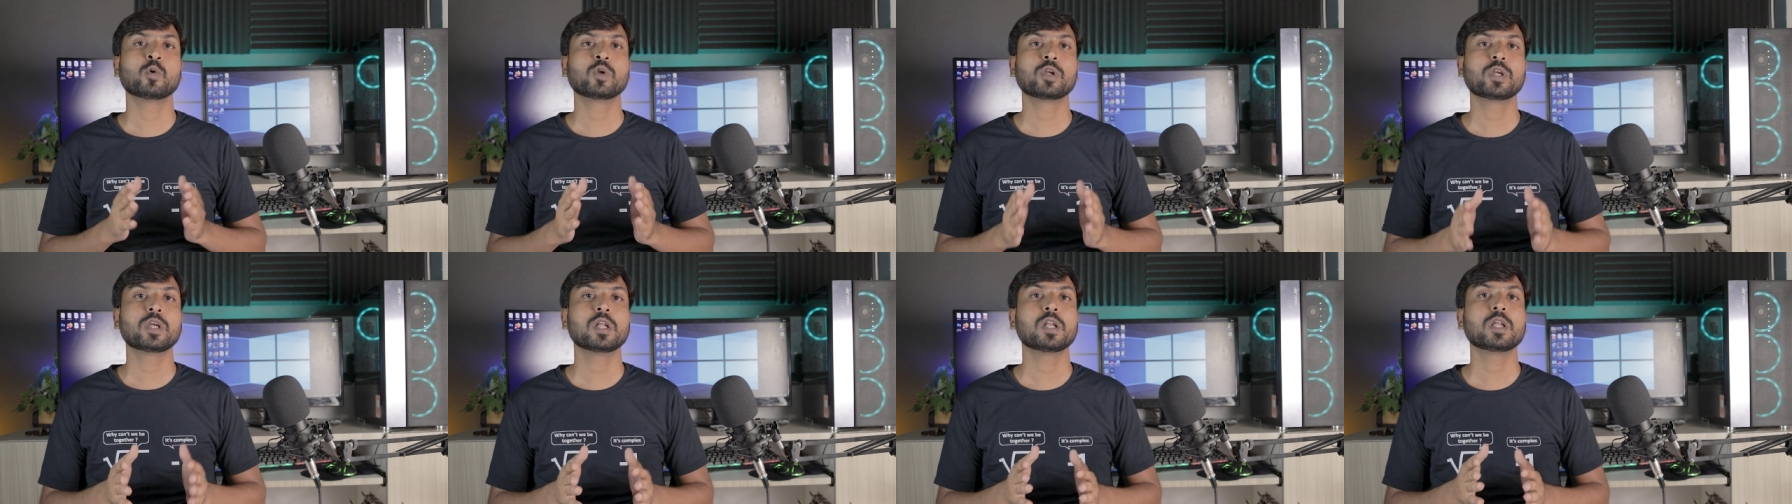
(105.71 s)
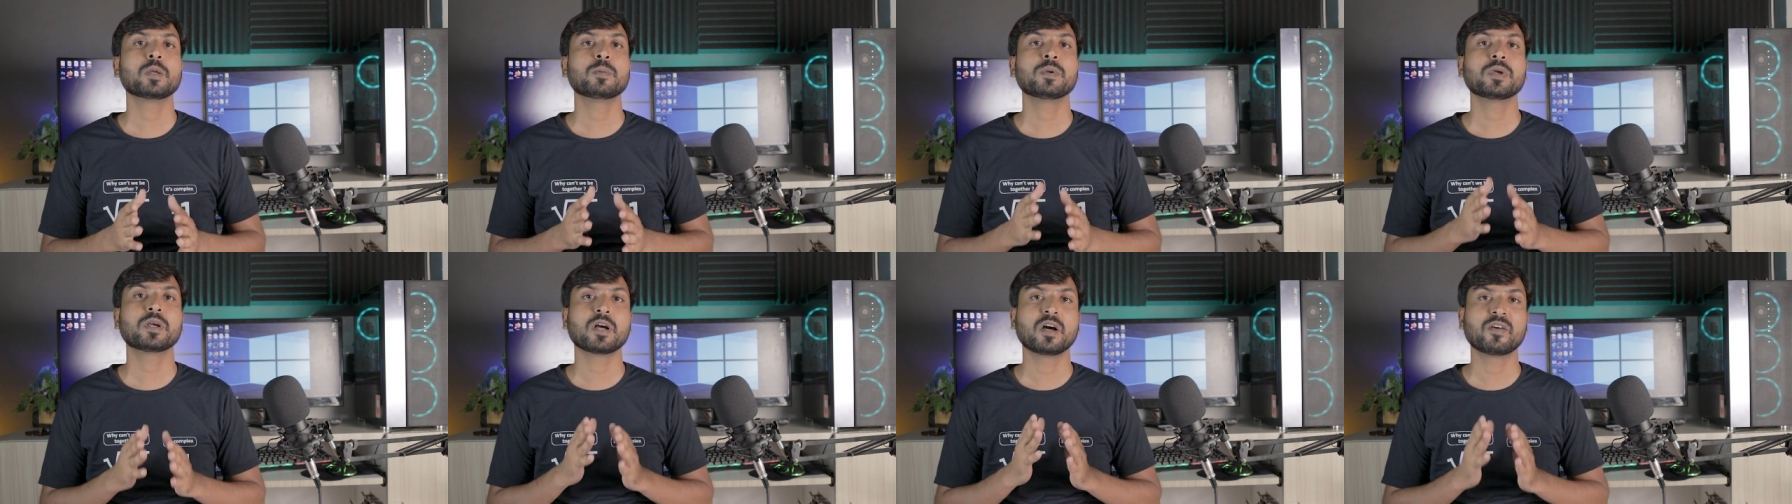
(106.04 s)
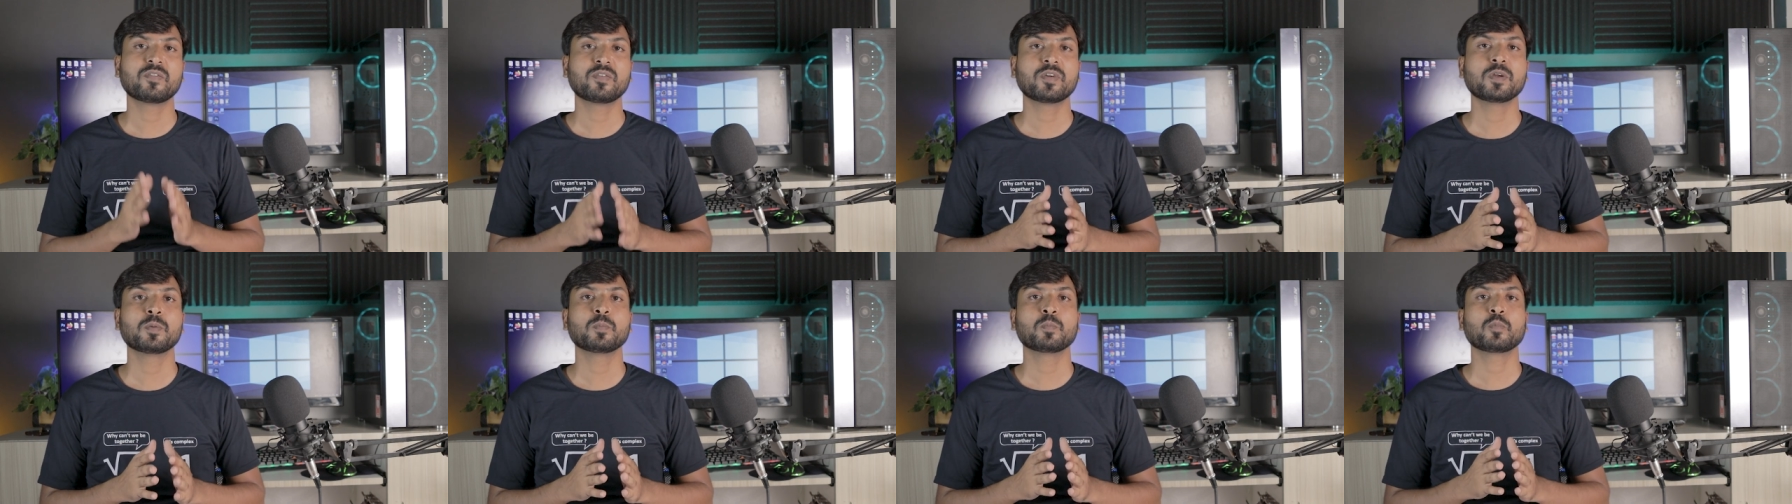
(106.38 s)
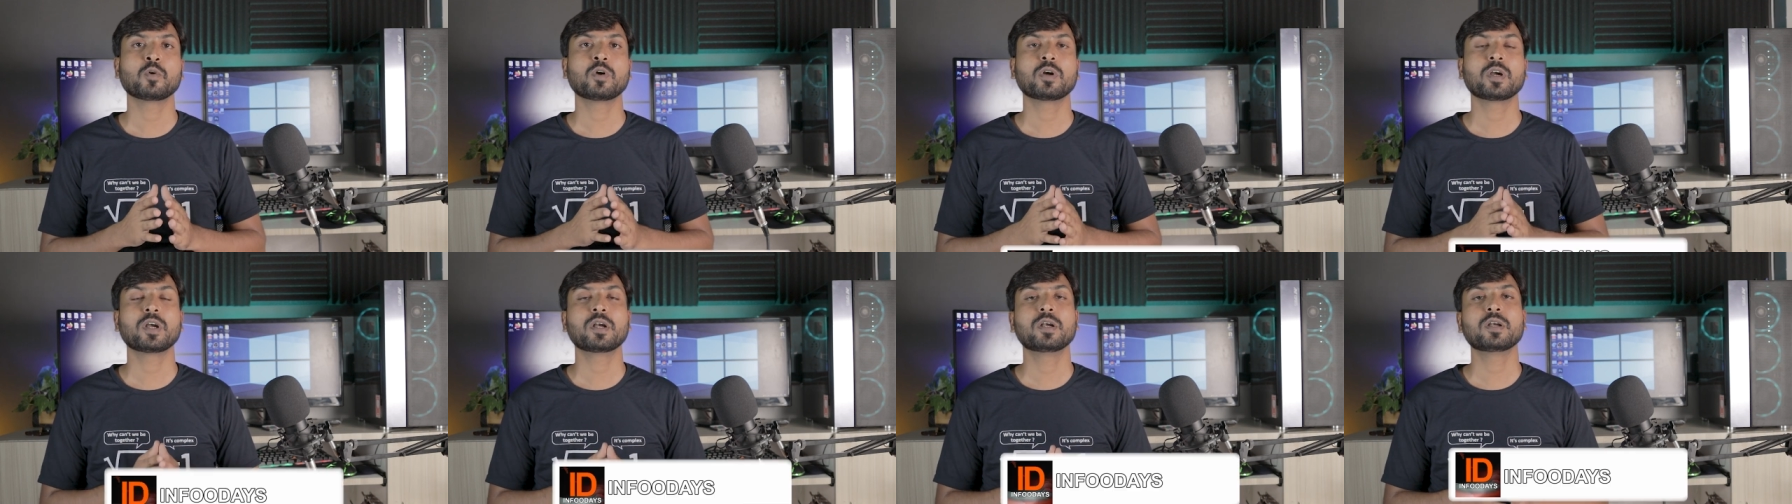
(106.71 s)
उनके लिए भी काफ़ी
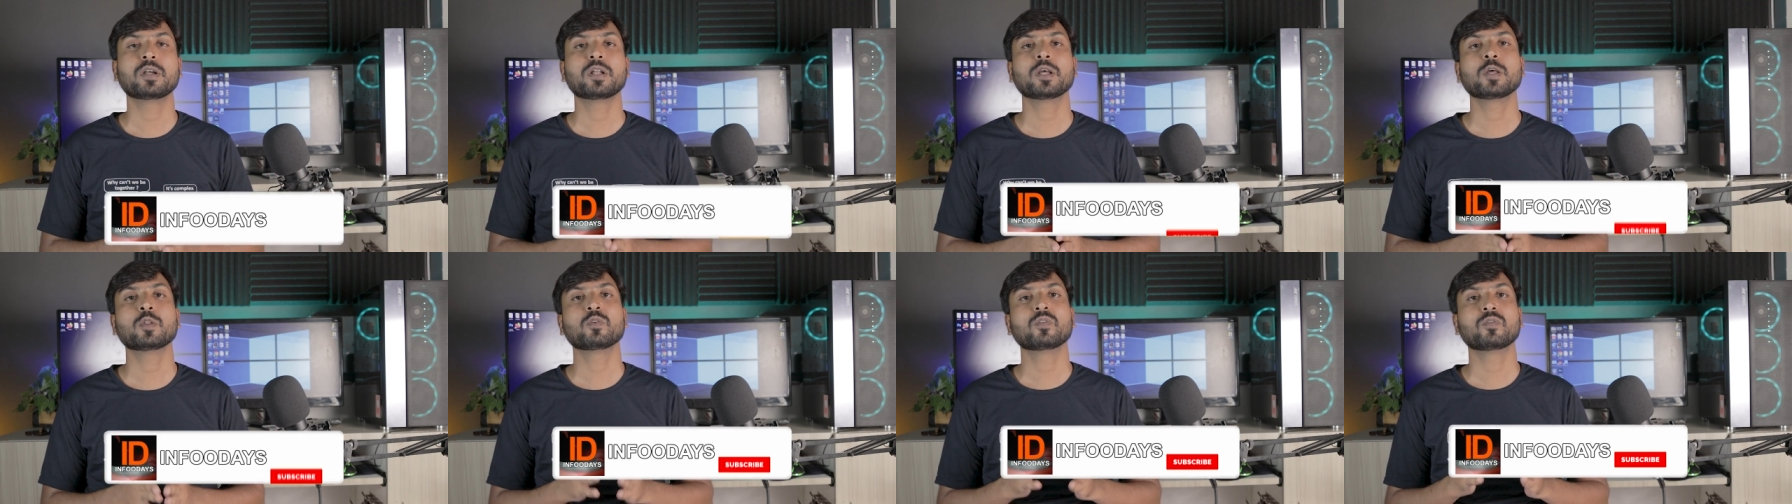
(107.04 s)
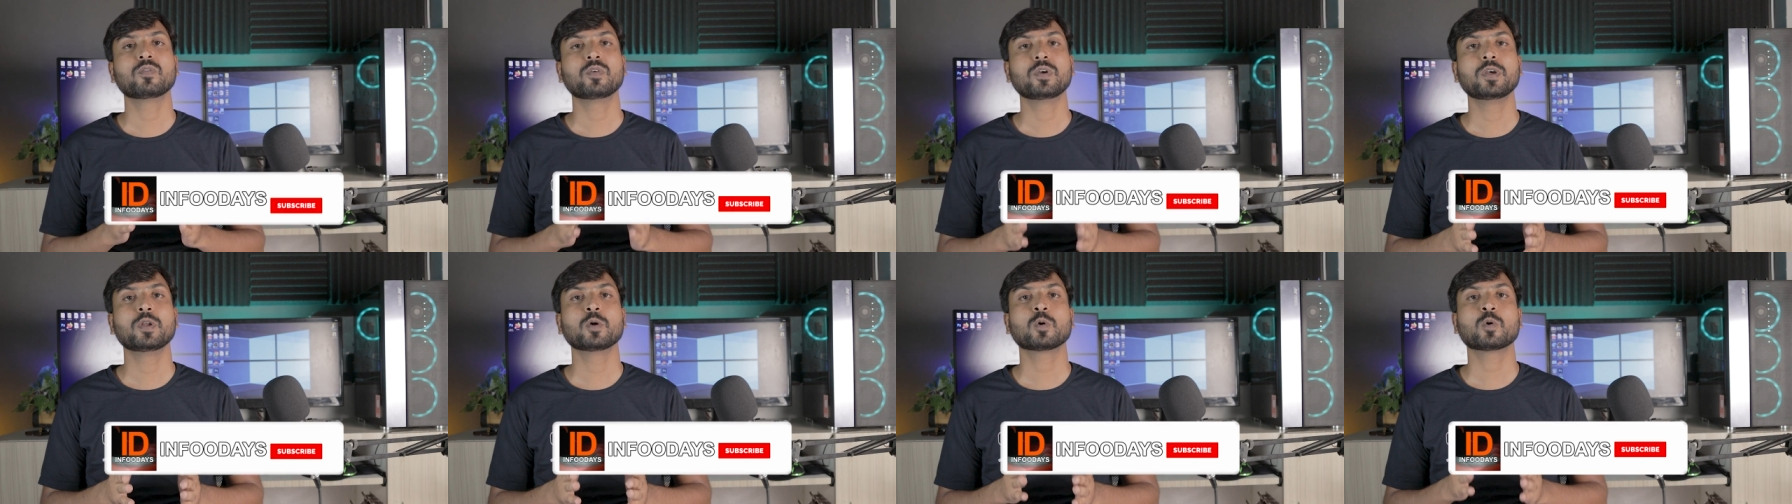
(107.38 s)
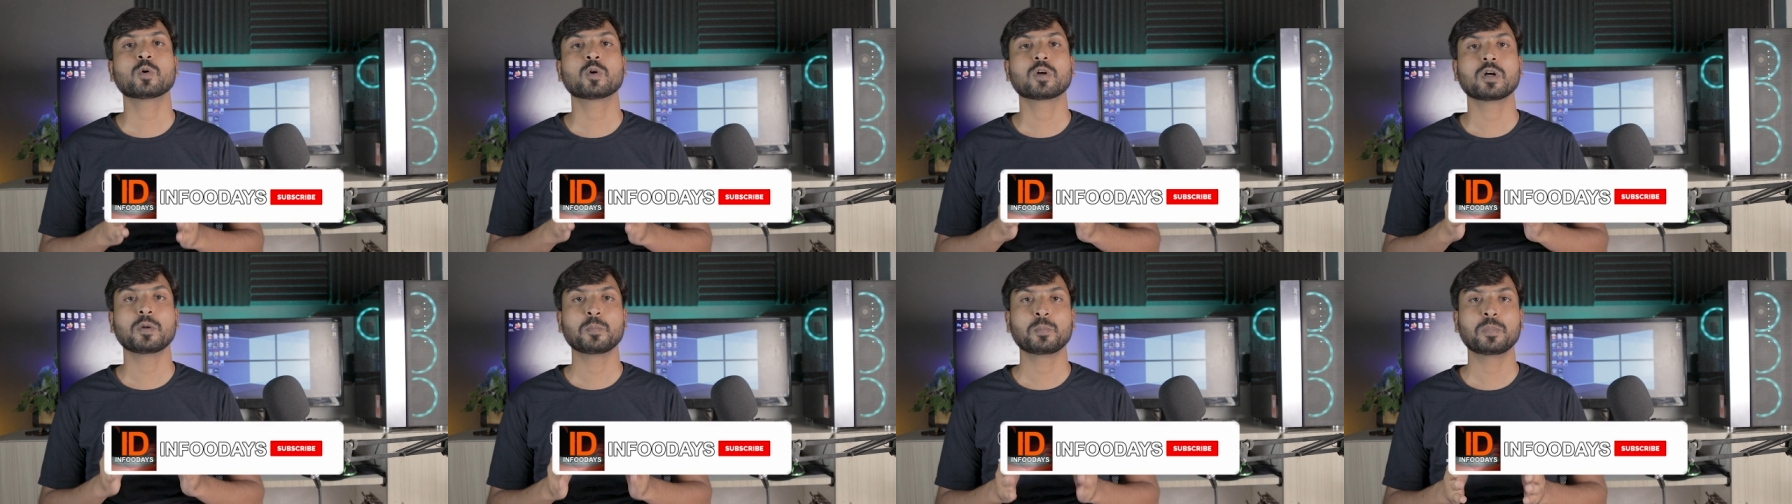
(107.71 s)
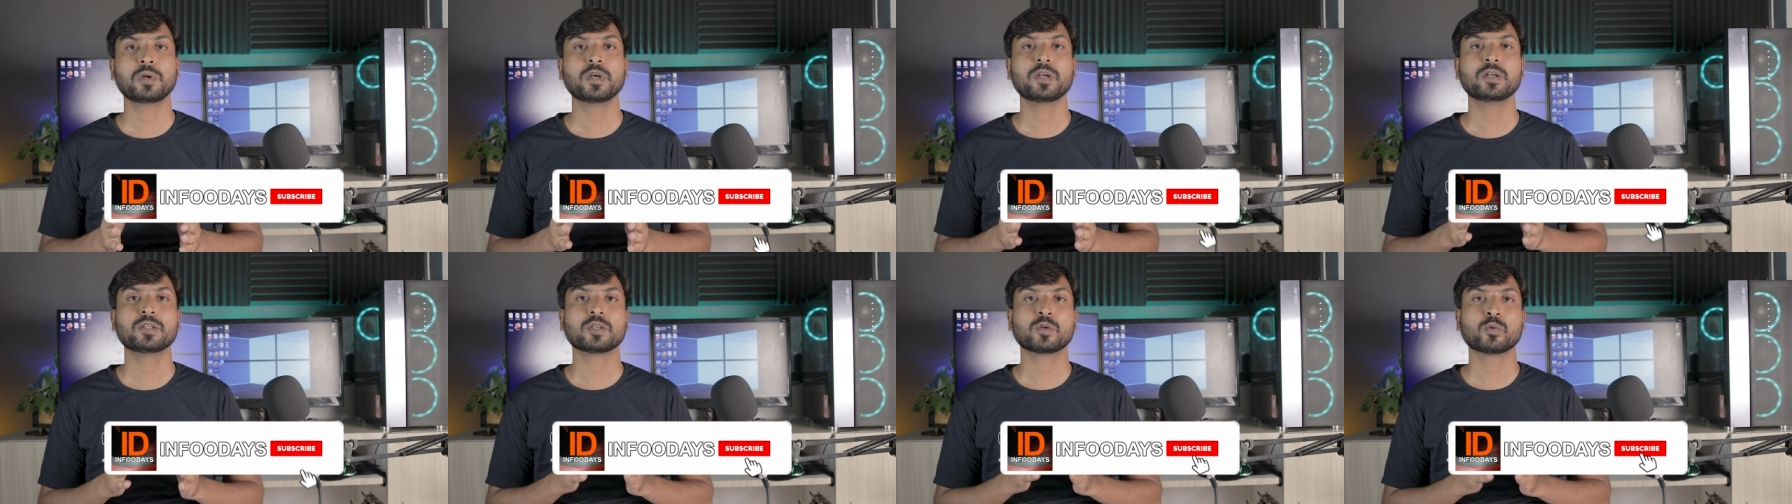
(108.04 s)
इंपॉर्टेंट हैं तो वीडियो को
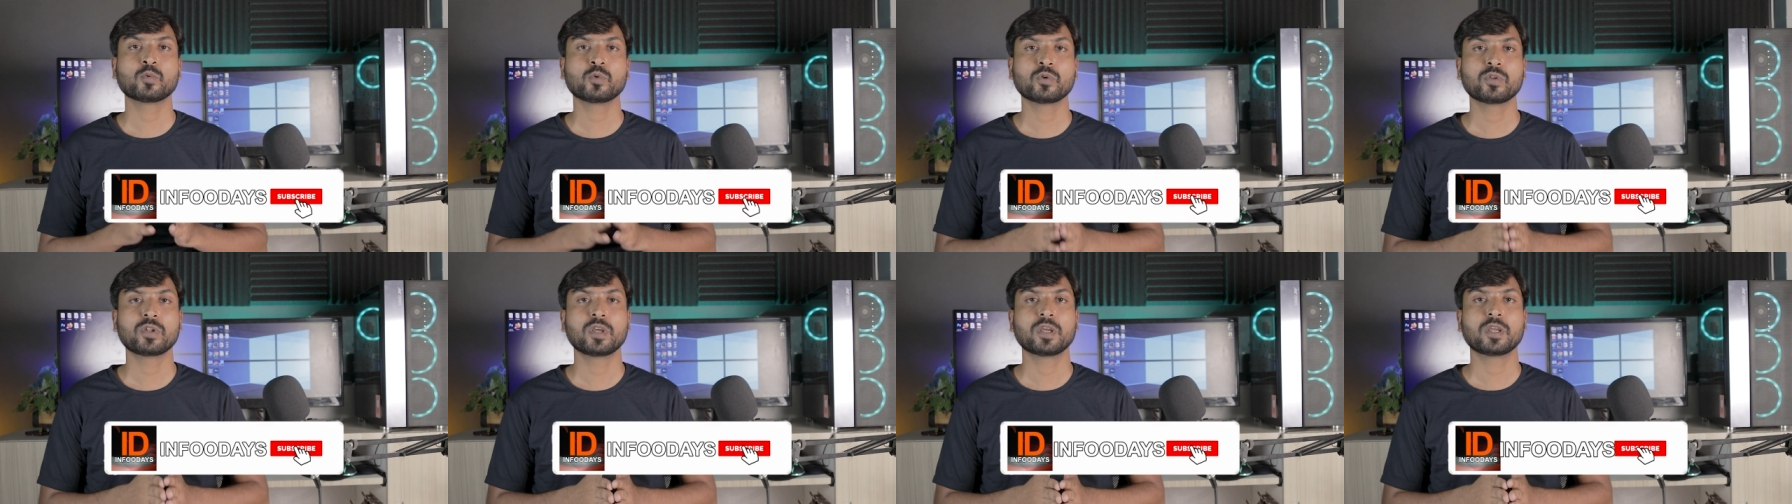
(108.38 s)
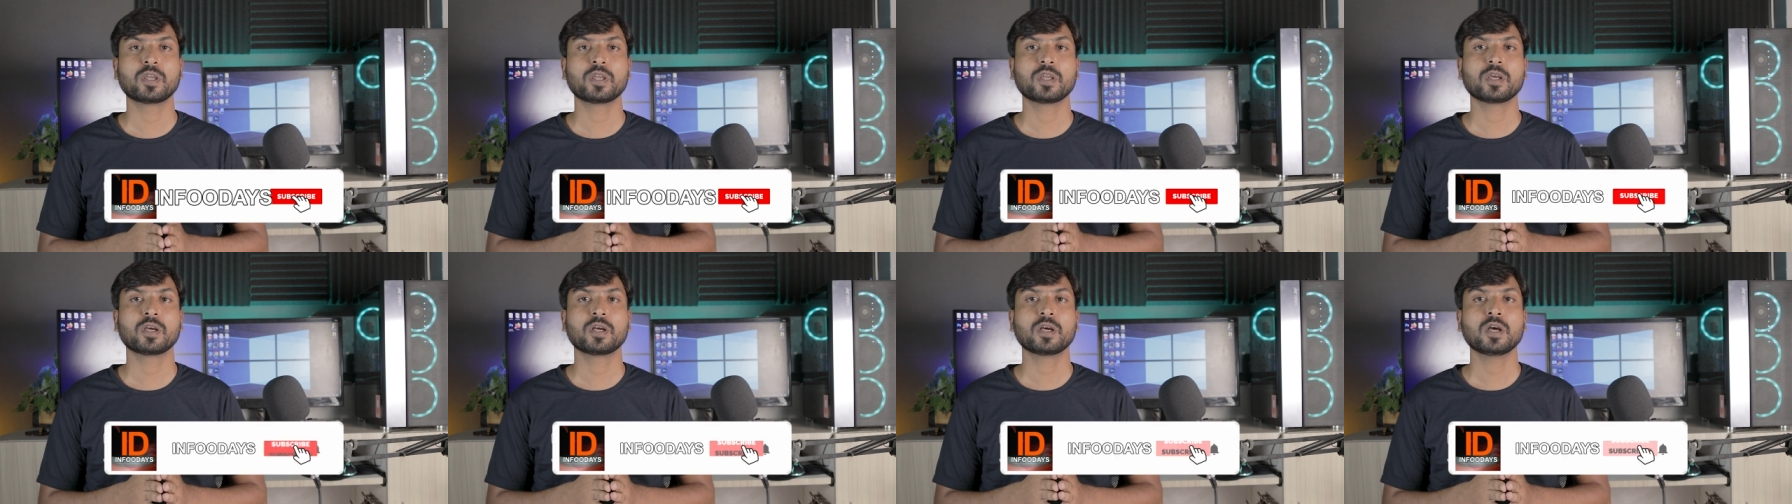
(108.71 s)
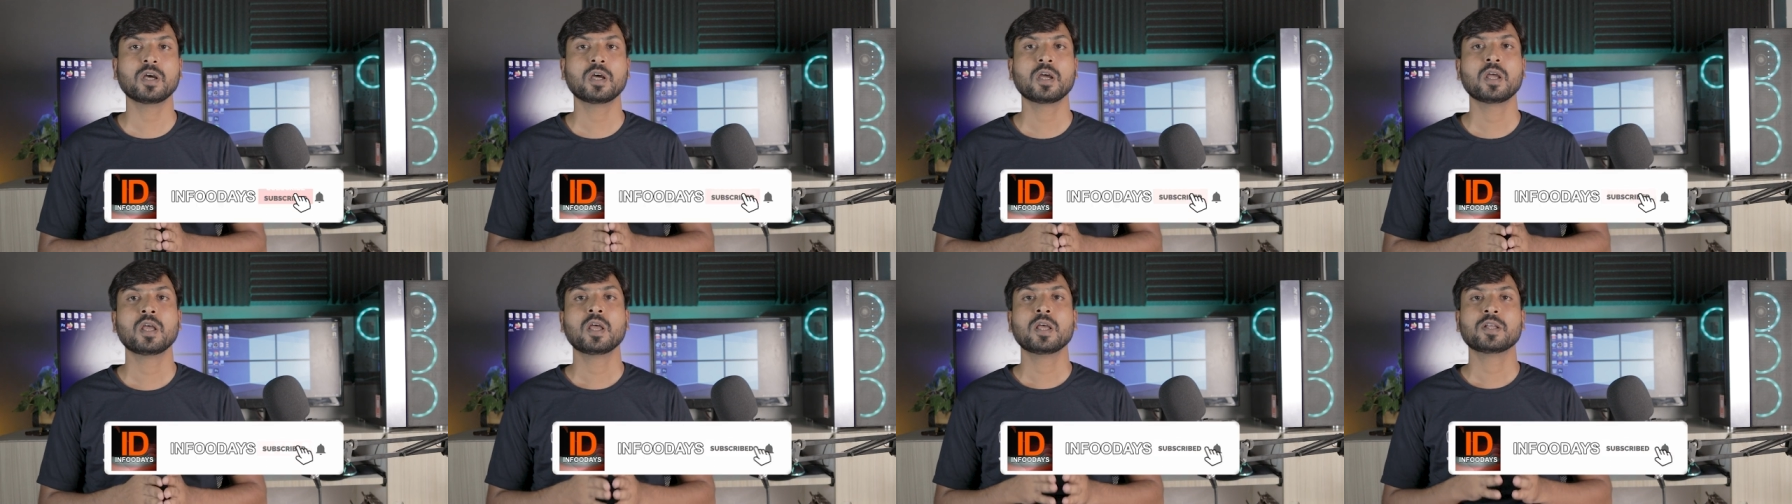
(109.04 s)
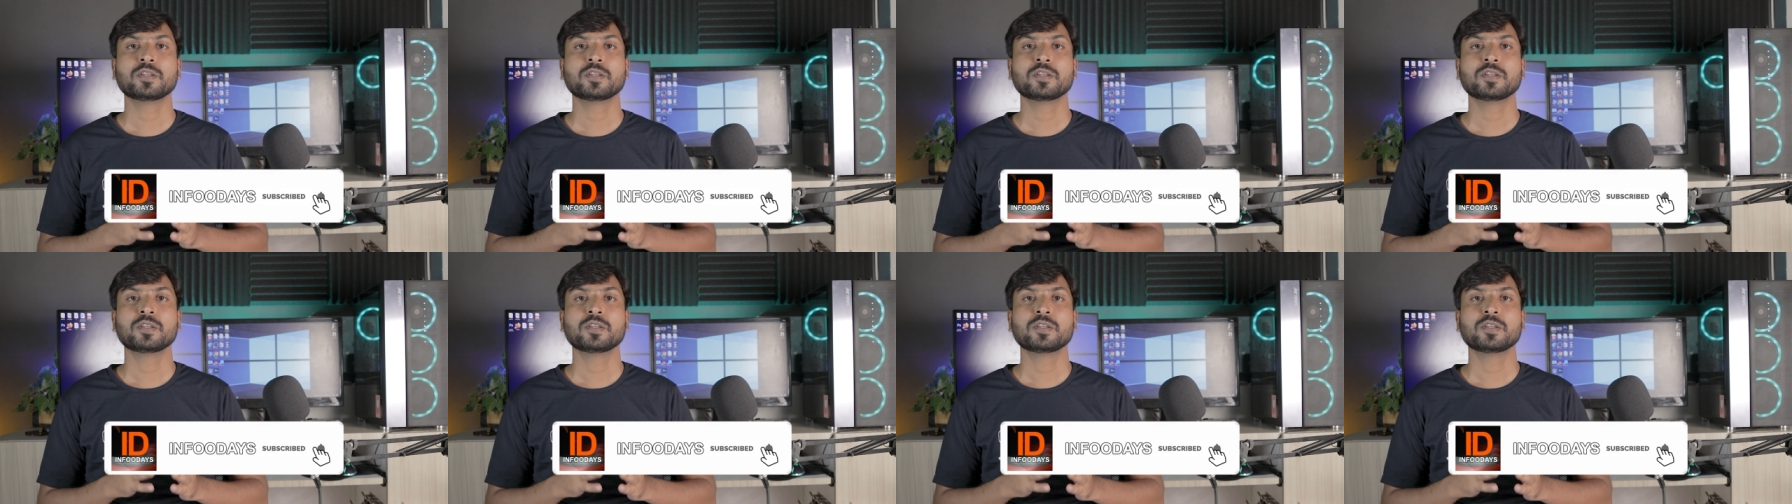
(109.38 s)
कंप्लीट ज़रूर देखिएगा